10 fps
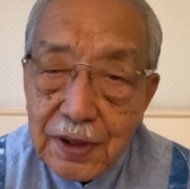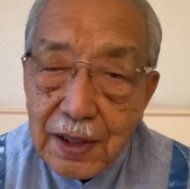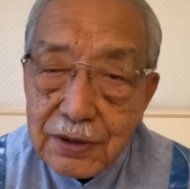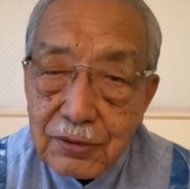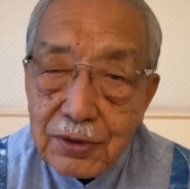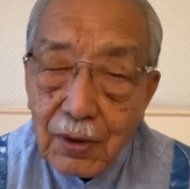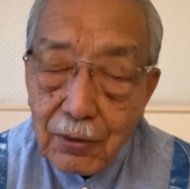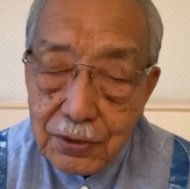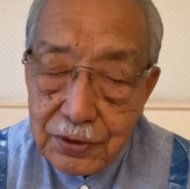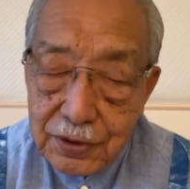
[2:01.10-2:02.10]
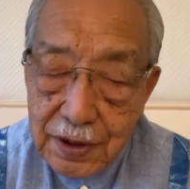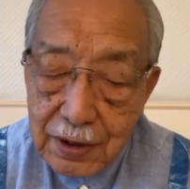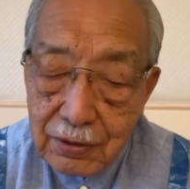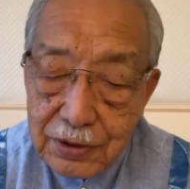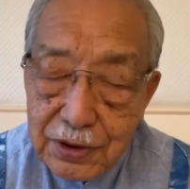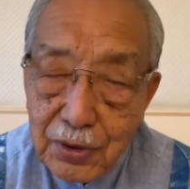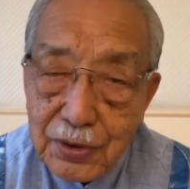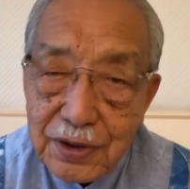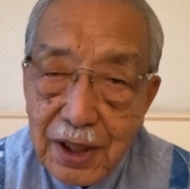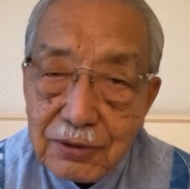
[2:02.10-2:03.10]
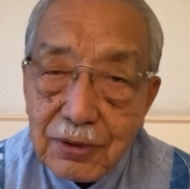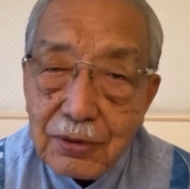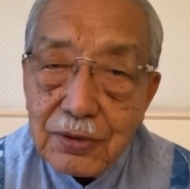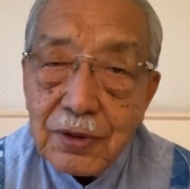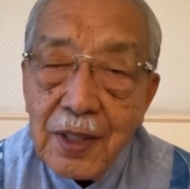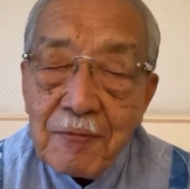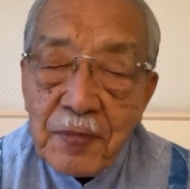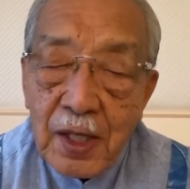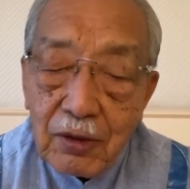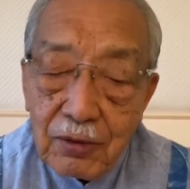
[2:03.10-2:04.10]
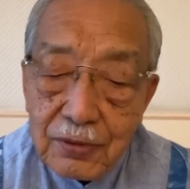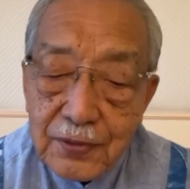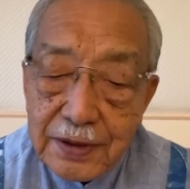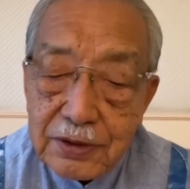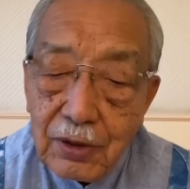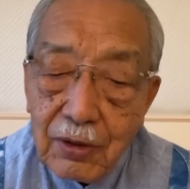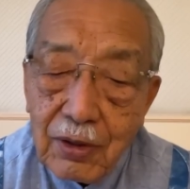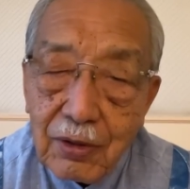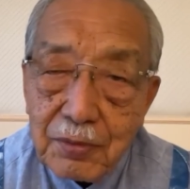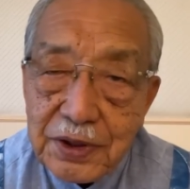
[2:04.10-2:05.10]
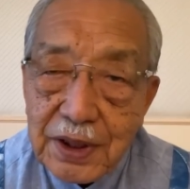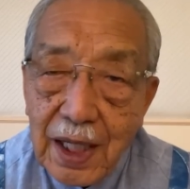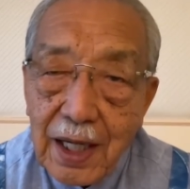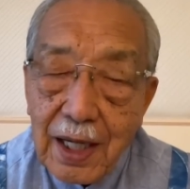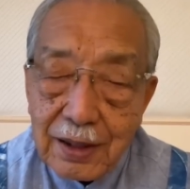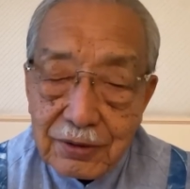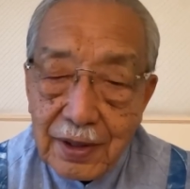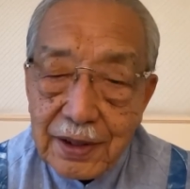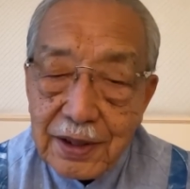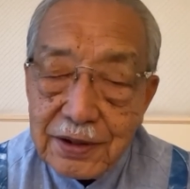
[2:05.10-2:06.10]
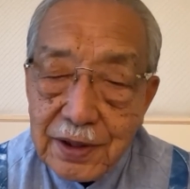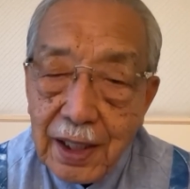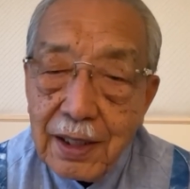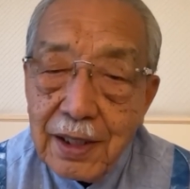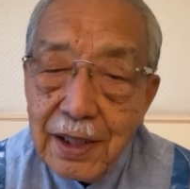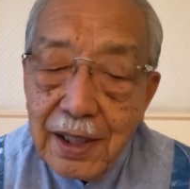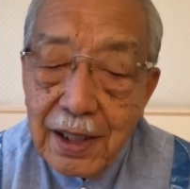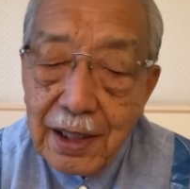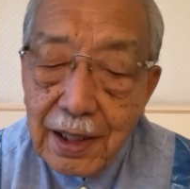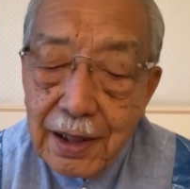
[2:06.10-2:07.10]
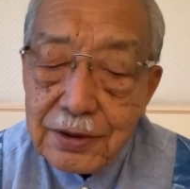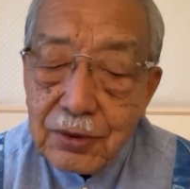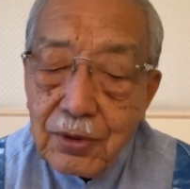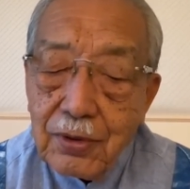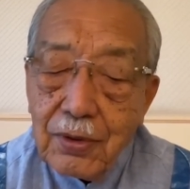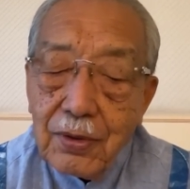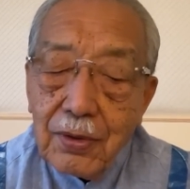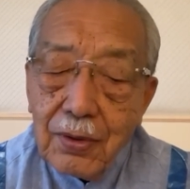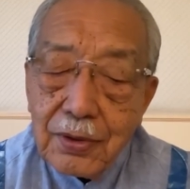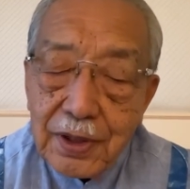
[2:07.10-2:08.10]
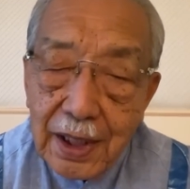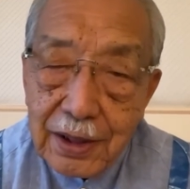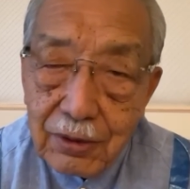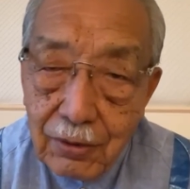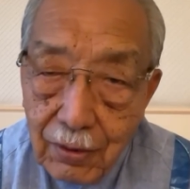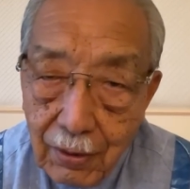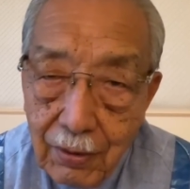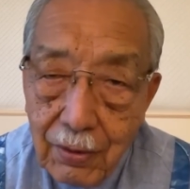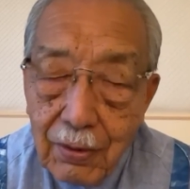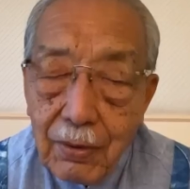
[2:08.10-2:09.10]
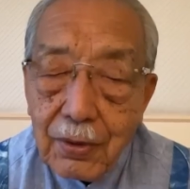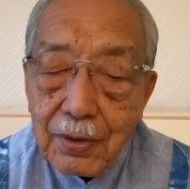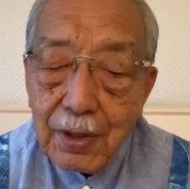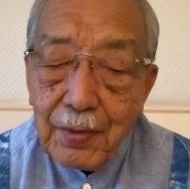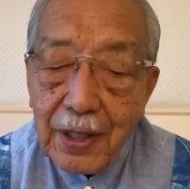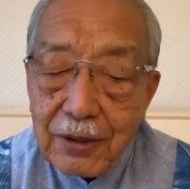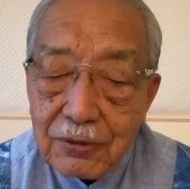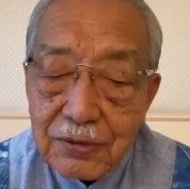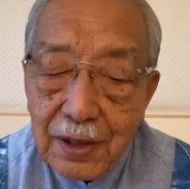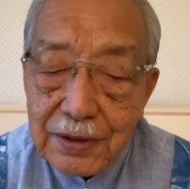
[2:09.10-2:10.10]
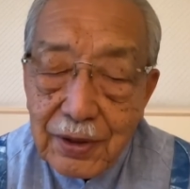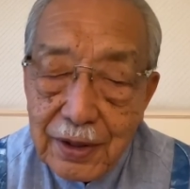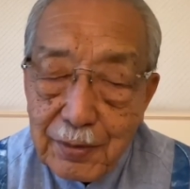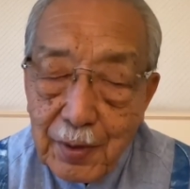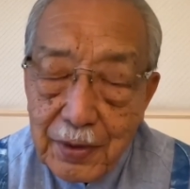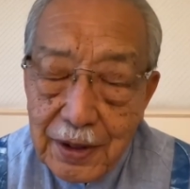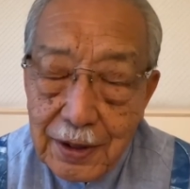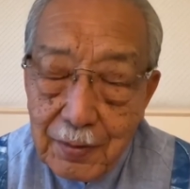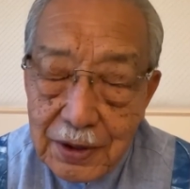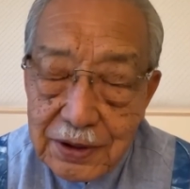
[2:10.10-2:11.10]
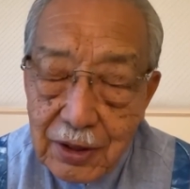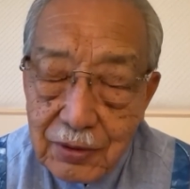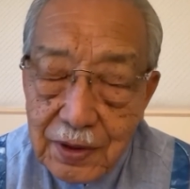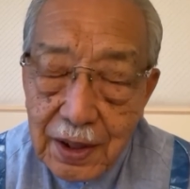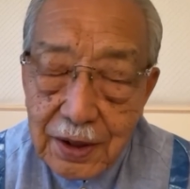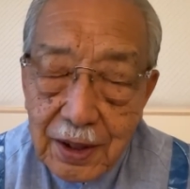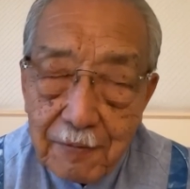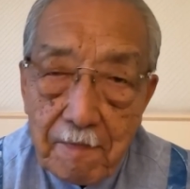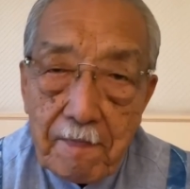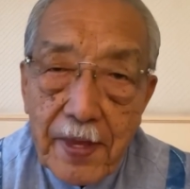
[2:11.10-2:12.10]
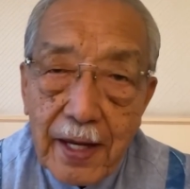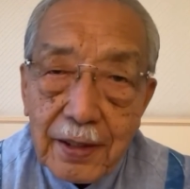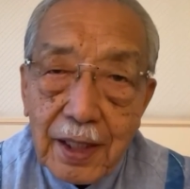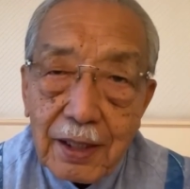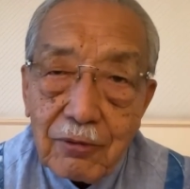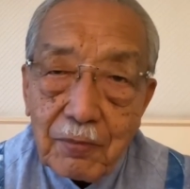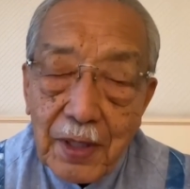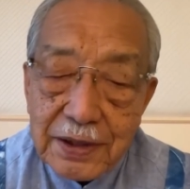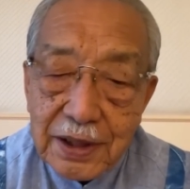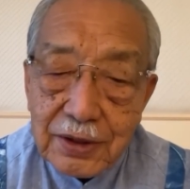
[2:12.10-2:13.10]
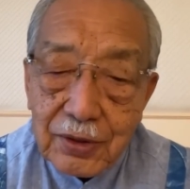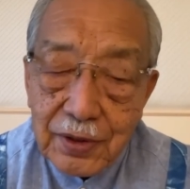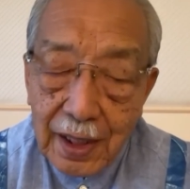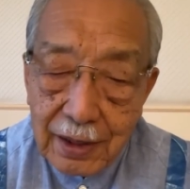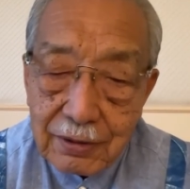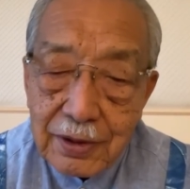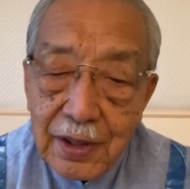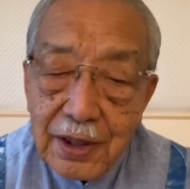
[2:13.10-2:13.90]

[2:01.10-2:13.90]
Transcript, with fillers: て、その購入資金を市場に入れるという、この2つの道があるわけですね。えー、その利上げの方、これはまあ6月は今言いましたように0.75%に上げる。